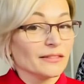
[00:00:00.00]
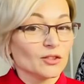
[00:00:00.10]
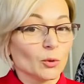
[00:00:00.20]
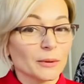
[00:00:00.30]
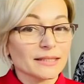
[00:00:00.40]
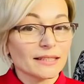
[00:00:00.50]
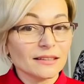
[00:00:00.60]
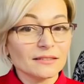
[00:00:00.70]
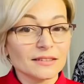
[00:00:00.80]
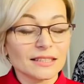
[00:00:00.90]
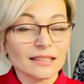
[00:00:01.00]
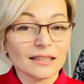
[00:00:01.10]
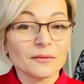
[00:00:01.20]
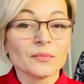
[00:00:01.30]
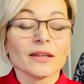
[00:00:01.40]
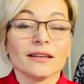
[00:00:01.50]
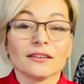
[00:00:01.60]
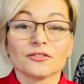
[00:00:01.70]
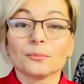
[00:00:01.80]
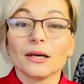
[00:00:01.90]
Все последовательно.
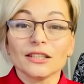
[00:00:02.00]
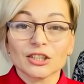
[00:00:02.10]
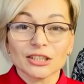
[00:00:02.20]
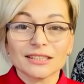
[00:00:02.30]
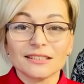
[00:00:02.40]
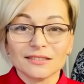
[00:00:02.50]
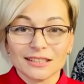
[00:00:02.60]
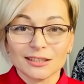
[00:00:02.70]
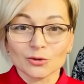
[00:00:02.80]
В больших девяти